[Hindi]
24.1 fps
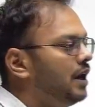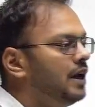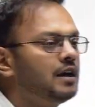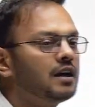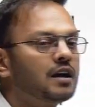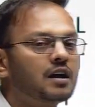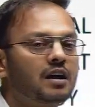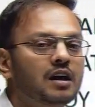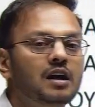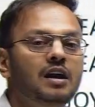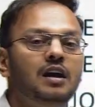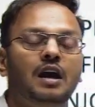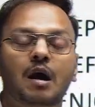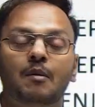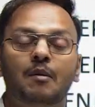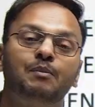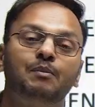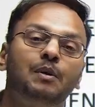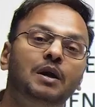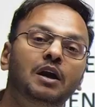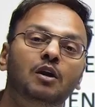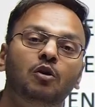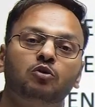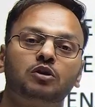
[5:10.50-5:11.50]
एक री
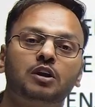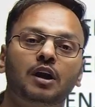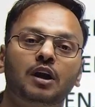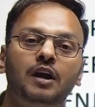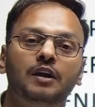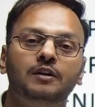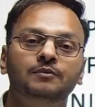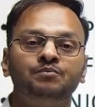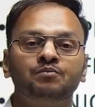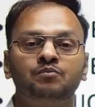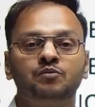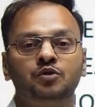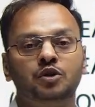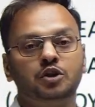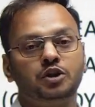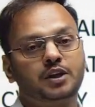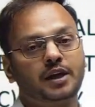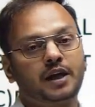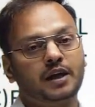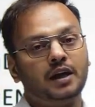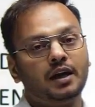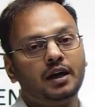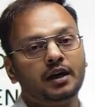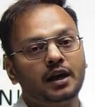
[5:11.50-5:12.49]
अपील होता है जिसे
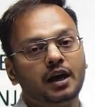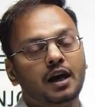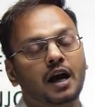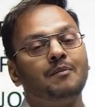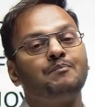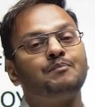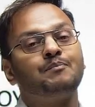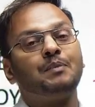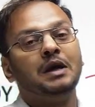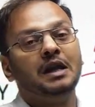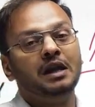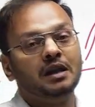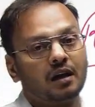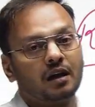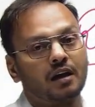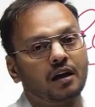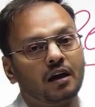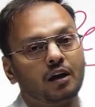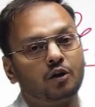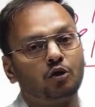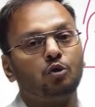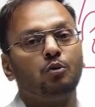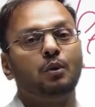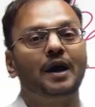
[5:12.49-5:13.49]
कहते हैं ना कि अपील
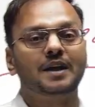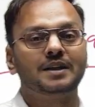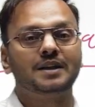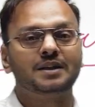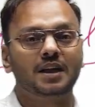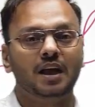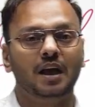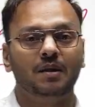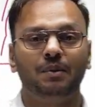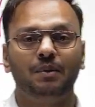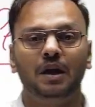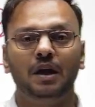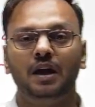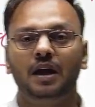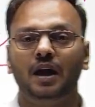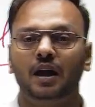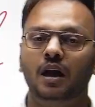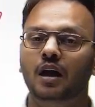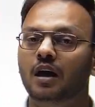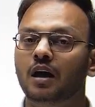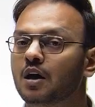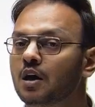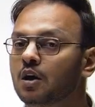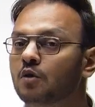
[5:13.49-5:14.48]
करना दोबारा से अपील
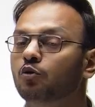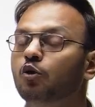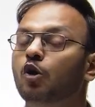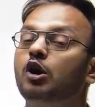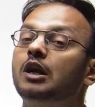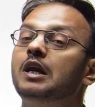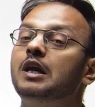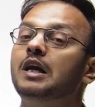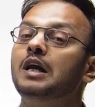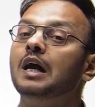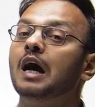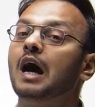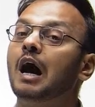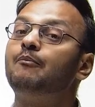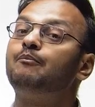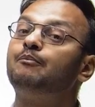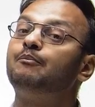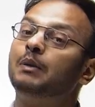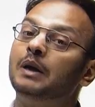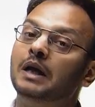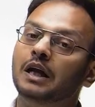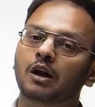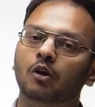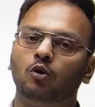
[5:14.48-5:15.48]
करना वो री
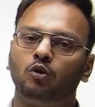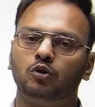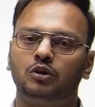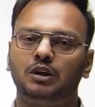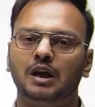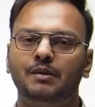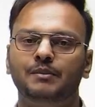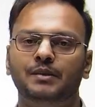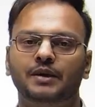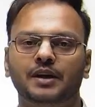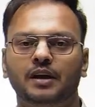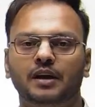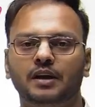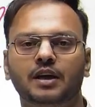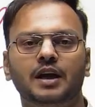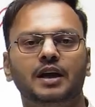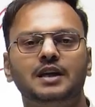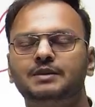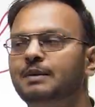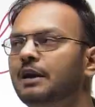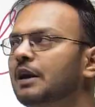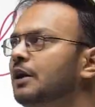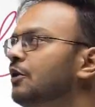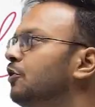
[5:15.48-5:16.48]
अपील होता है बेटा क्या
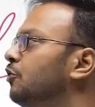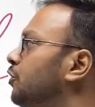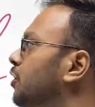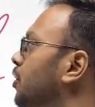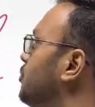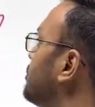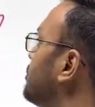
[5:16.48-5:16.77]
स्पेलिंग होती है